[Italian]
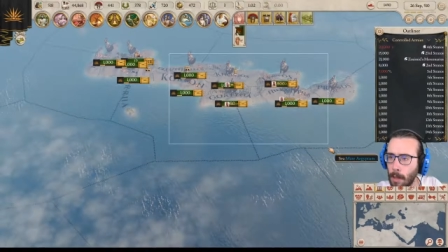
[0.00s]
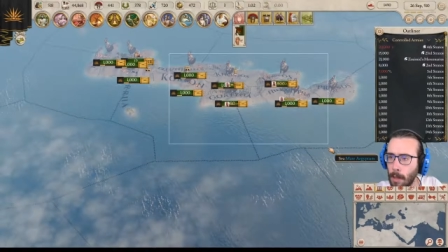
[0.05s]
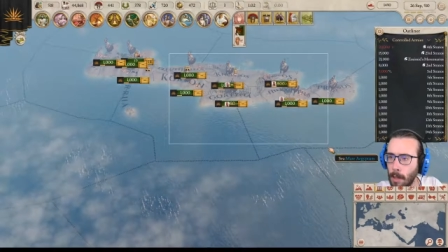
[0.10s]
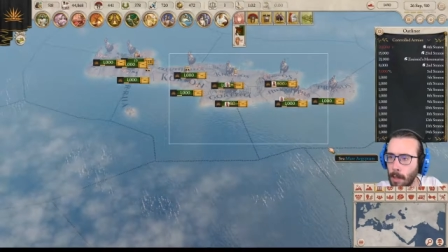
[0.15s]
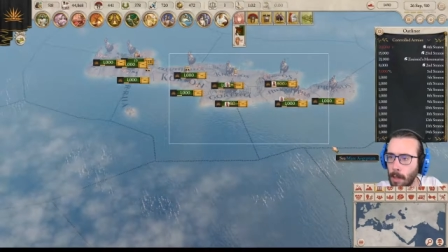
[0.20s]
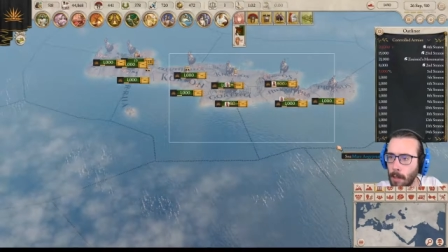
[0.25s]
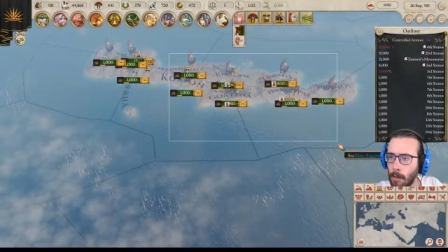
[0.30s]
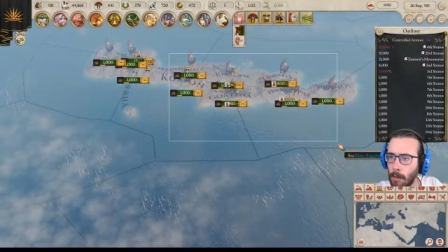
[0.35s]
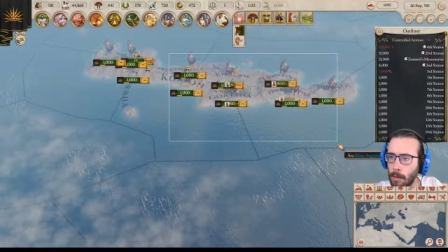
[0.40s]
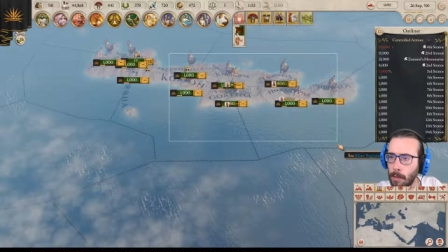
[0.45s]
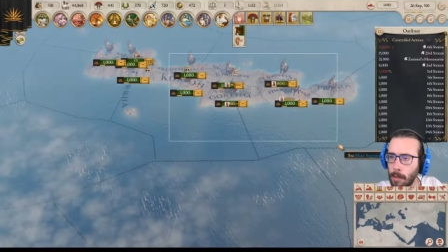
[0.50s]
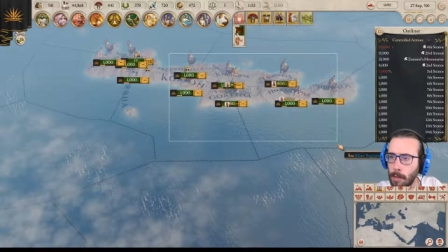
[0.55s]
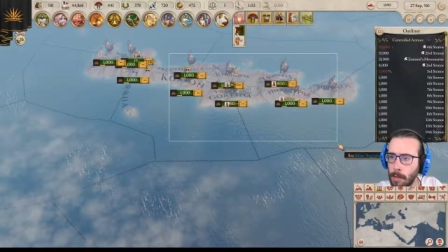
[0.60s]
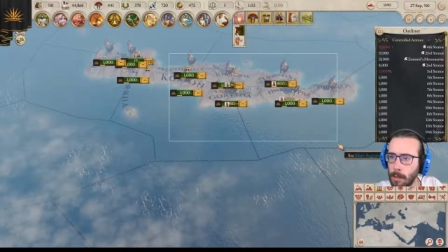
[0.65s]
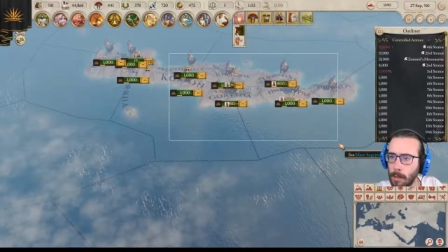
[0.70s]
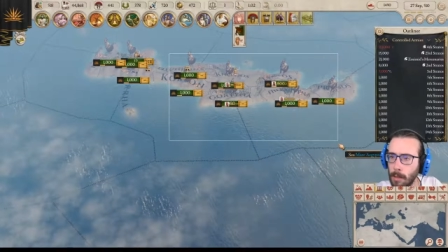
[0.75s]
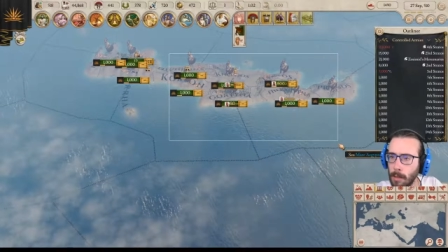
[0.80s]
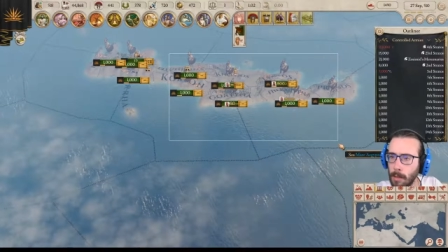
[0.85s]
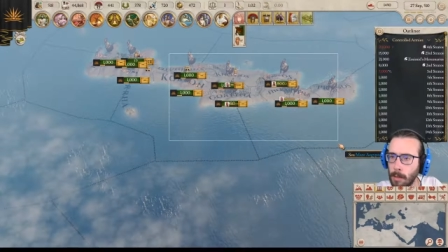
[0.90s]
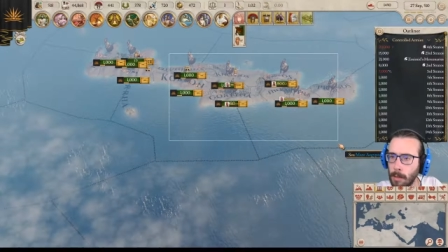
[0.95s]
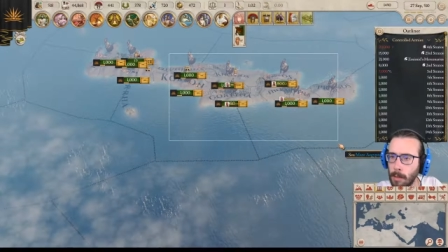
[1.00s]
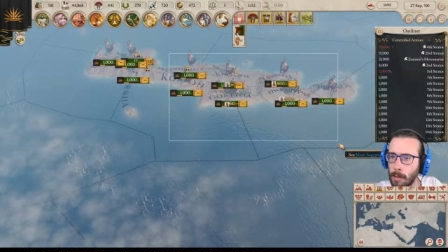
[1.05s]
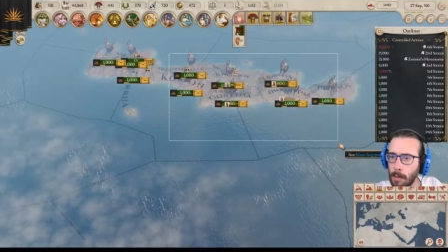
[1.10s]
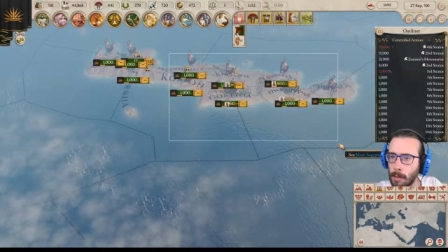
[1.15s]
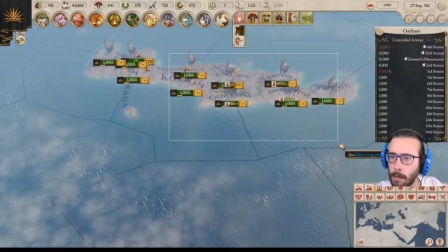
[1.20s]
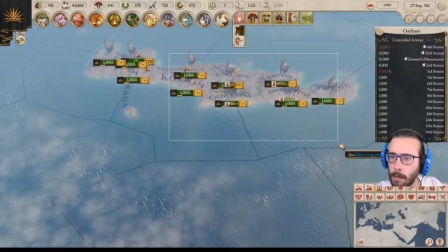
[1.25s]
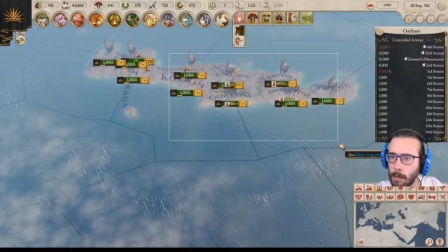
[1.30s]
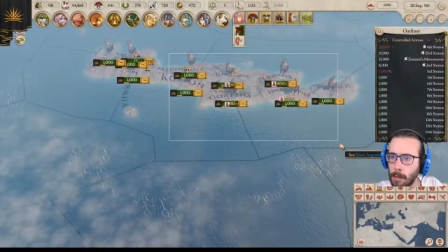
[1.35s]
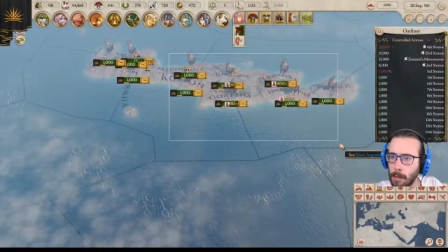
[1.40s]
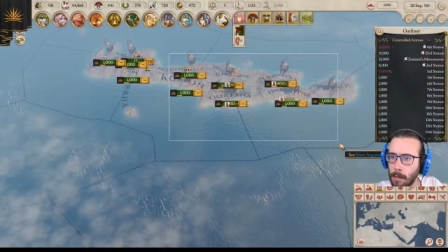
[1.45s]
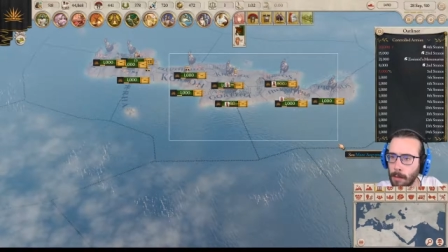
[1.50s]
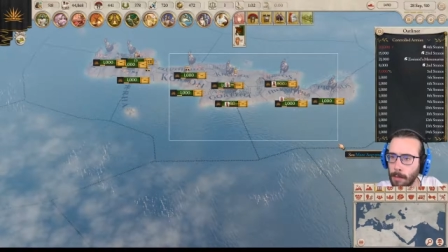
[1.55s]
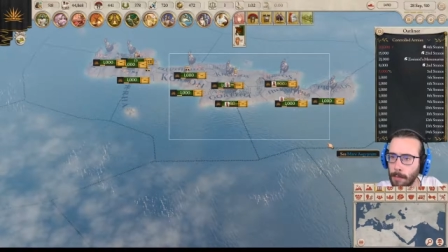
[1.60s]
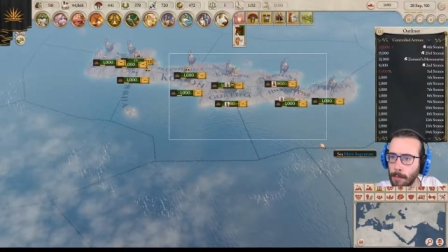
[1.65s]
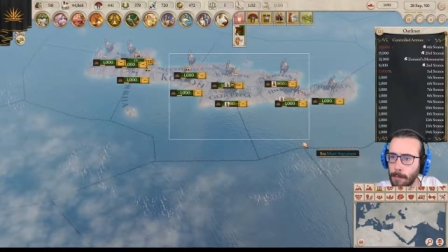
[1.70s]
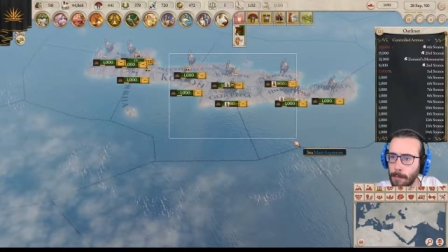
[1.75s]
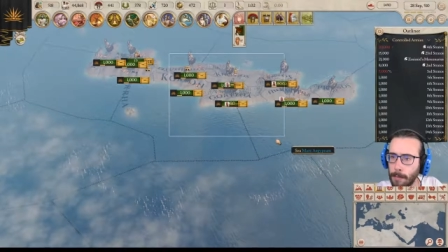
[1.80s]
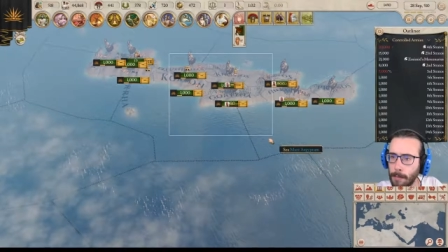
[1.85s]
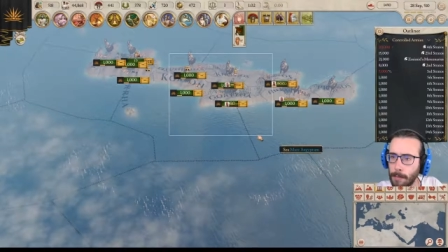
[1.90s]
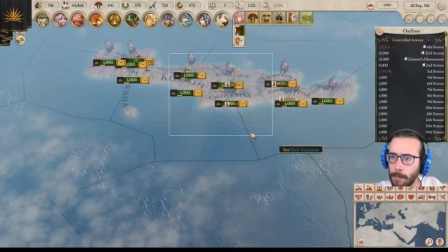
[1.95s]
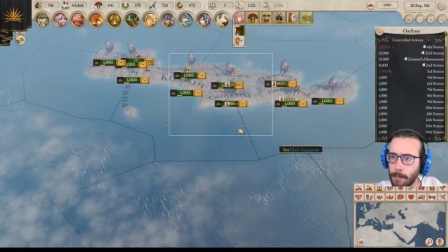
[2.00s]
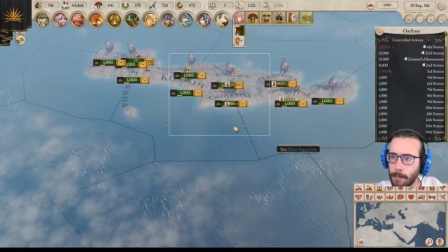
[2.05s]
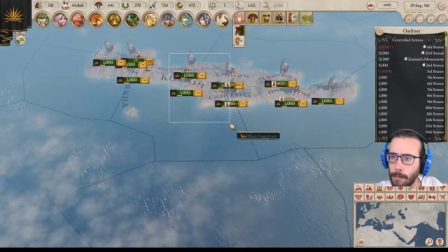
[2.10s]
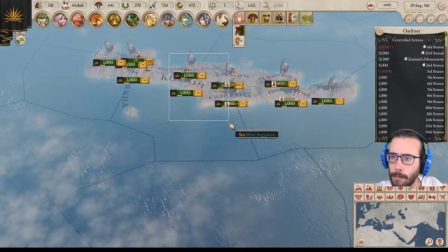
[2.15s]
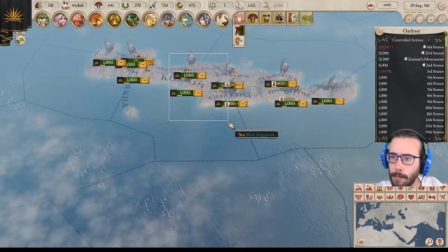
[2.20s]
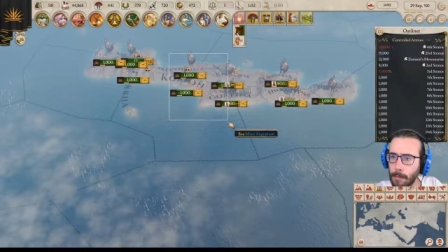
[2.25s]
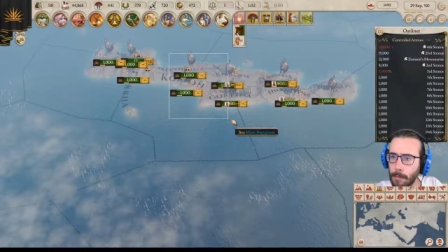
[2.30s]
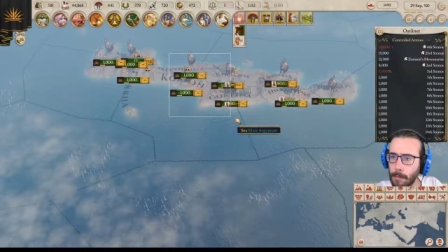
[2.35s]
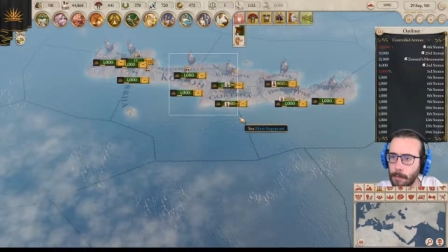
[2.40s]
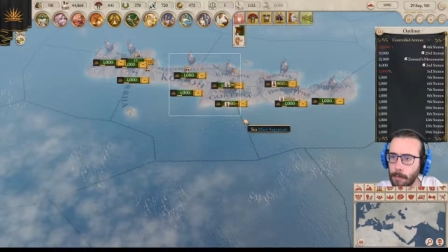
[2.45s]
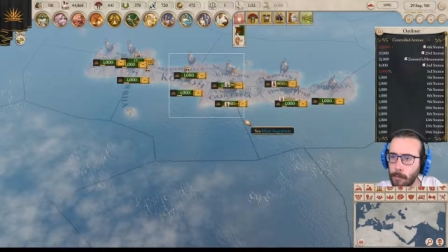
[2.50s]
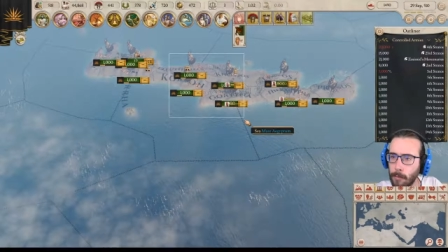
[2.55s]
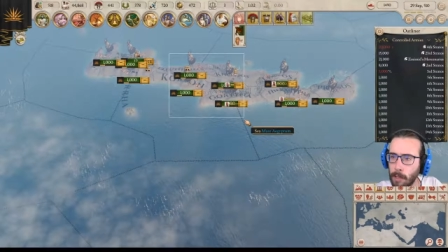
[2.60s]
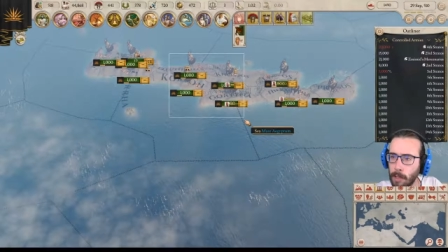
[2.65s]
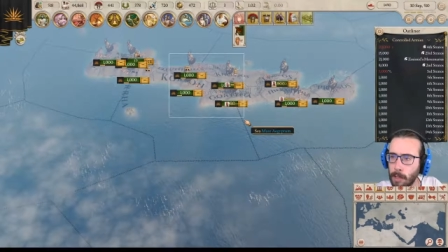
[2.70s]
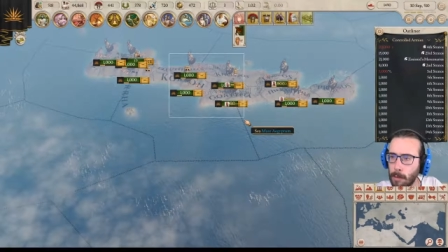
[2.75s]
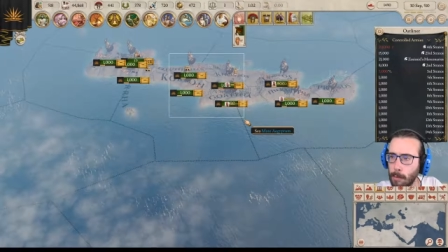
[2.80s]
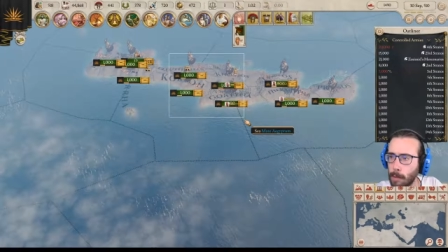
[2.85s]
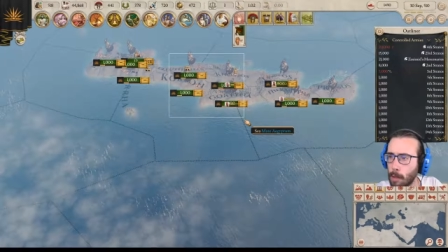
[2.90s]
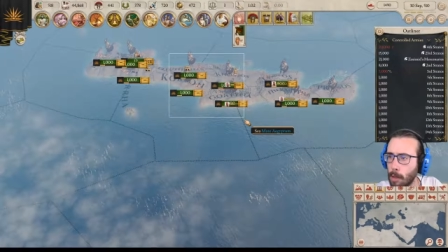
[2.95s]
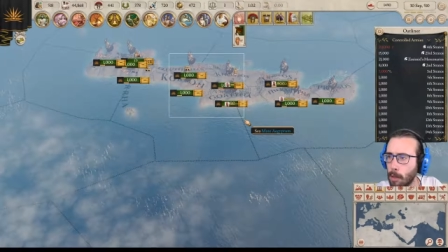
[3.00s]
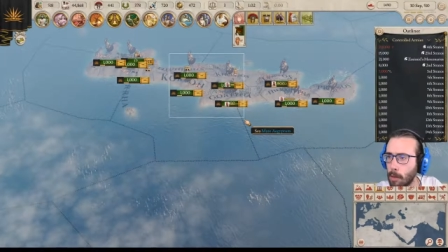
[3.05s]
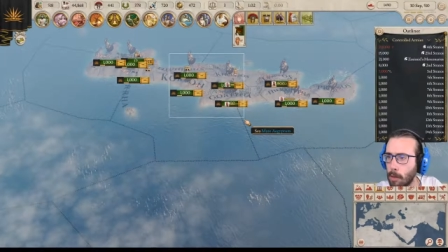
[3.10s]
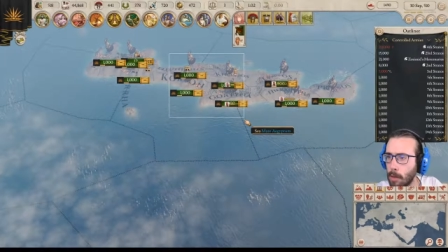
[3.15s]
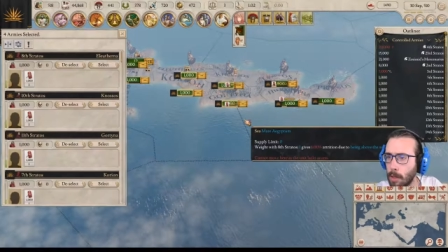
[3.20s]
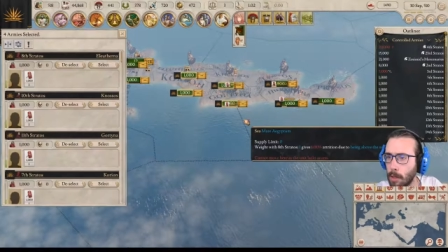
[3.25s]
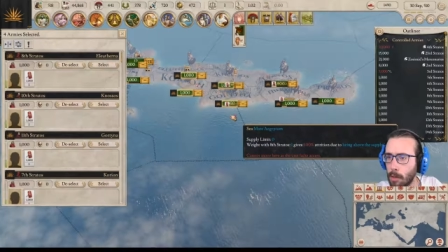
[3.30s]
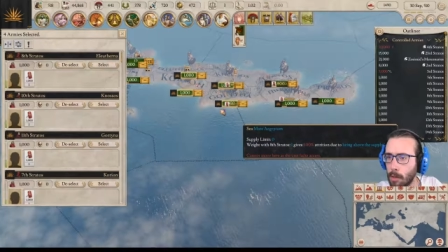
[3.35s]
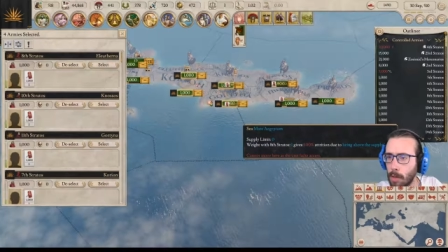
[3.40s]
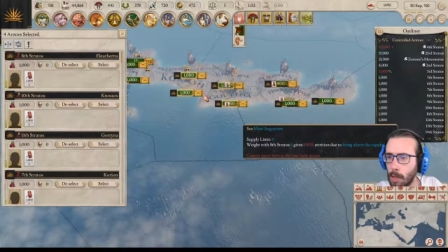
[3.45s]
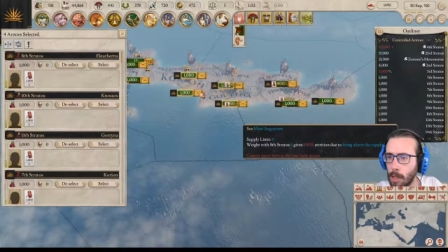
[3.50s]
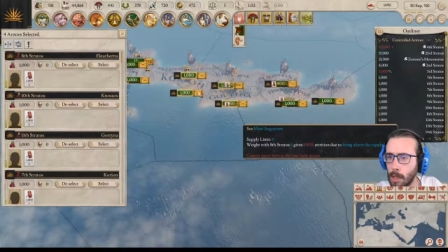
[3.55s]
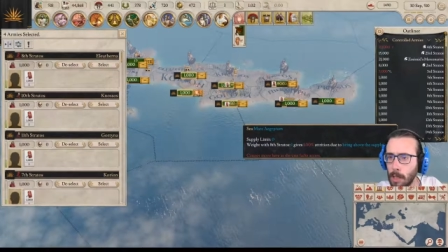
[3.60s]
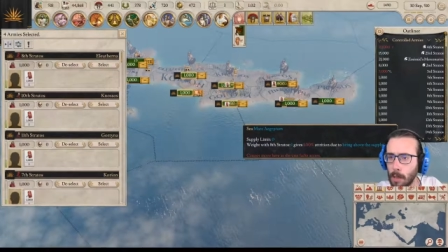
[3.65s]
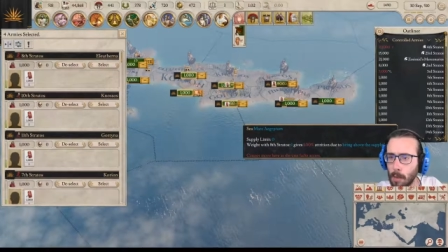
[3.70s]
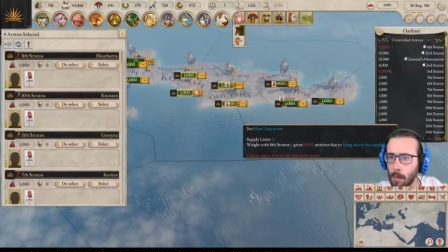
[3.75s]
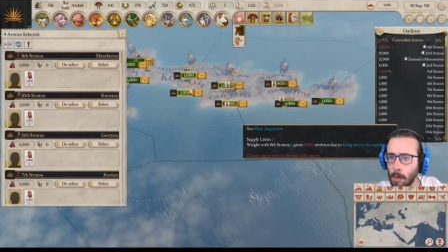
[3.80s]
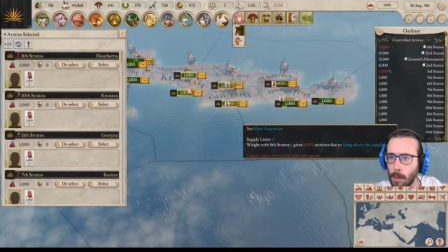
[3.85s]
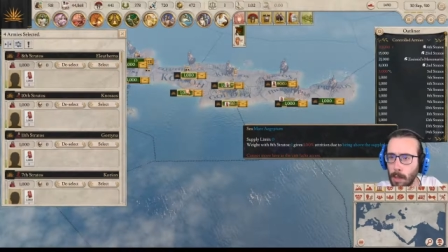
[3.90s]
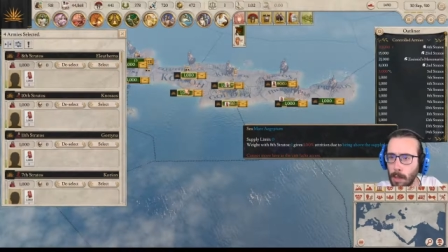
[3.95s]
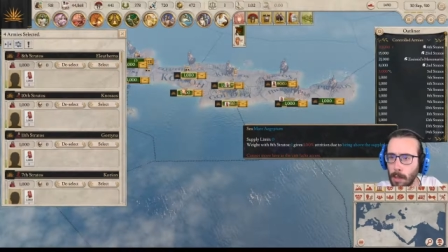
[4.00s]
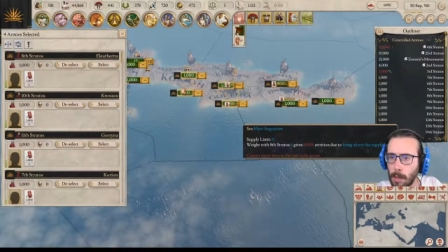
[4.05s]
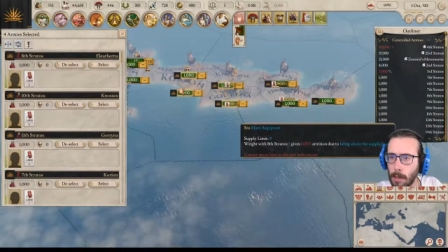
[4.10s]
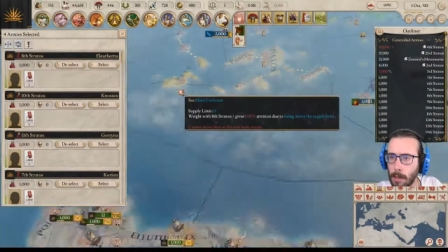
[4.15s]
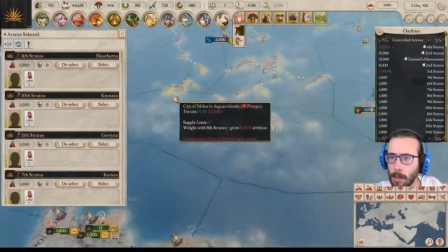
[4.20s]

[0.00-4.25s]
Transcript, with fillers: allora voi eh, facciamo una cosa allora 5